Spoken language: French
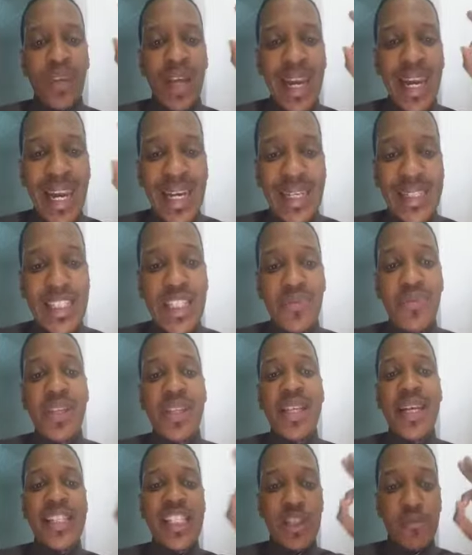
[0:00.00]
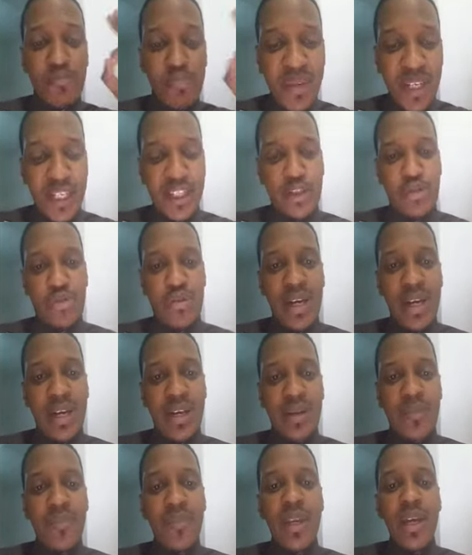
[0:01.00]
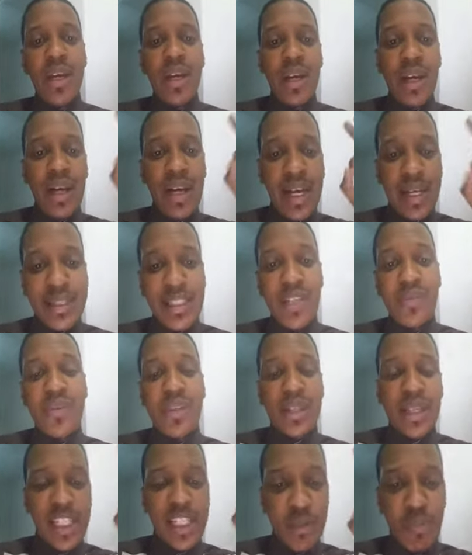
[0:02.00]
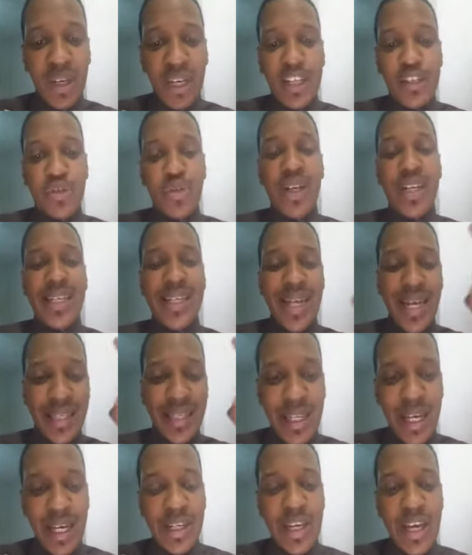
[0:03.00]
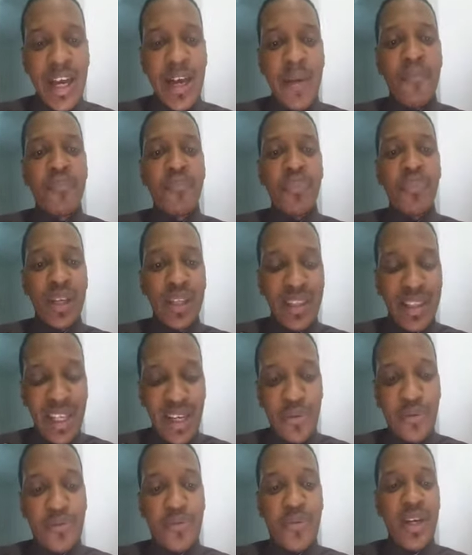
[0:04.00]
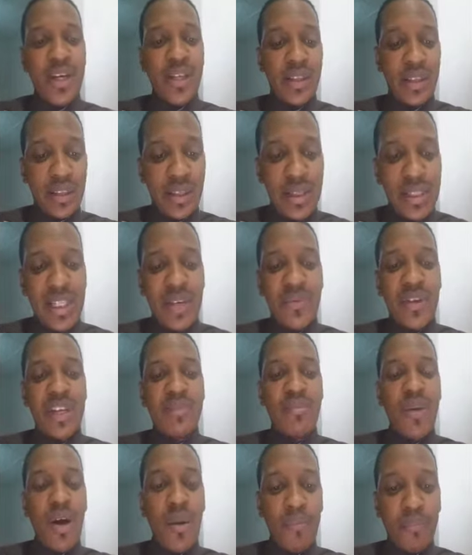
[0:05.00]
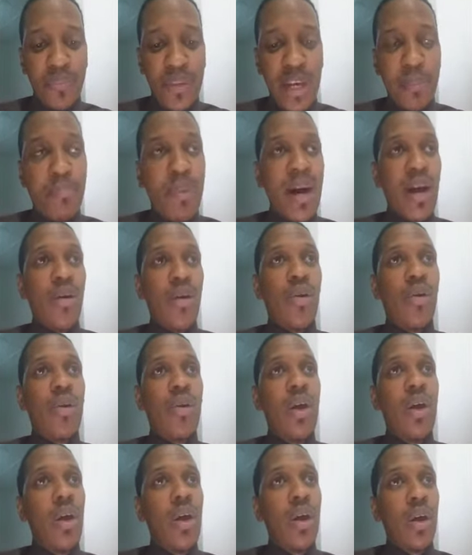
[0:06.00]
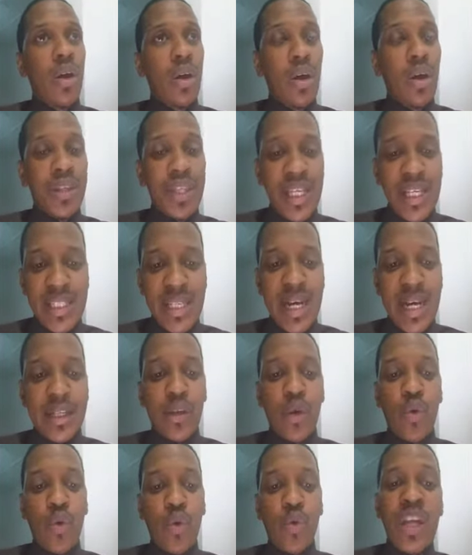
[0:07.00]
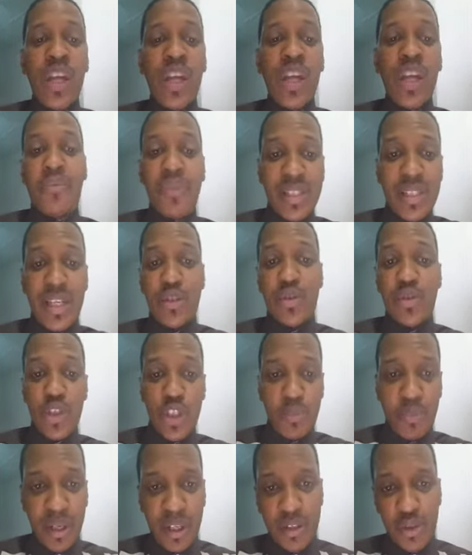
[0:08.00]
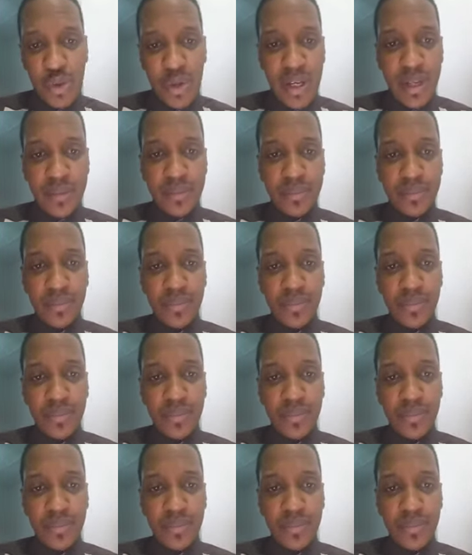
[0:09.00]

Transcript: l'activité spirituelle, l'activité spirituelle qui a derrière des faits, des événements, des paroles, euh, des actes ou des manifestations spirituelles.